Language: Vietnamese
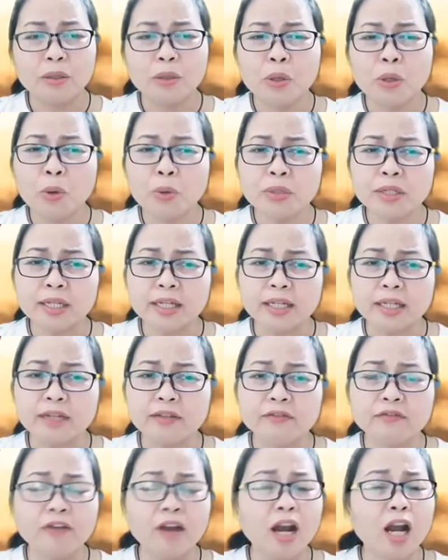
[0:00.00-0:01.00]
Ngô Nhị
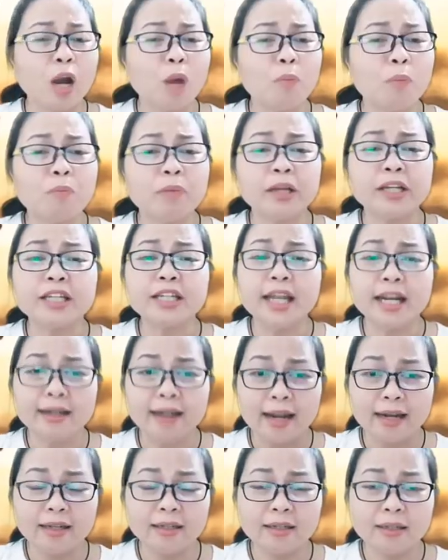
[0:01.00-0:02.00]
vẫn không bị sét
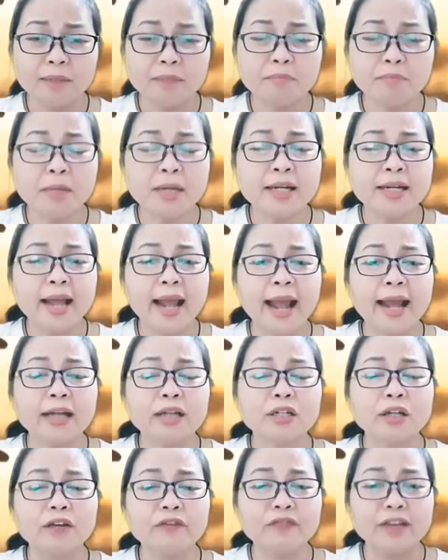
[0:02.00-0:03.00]
đánh, bình an
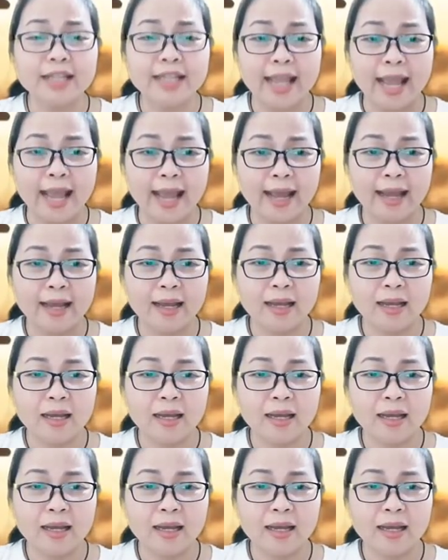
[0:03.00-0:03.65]
trở về nhà.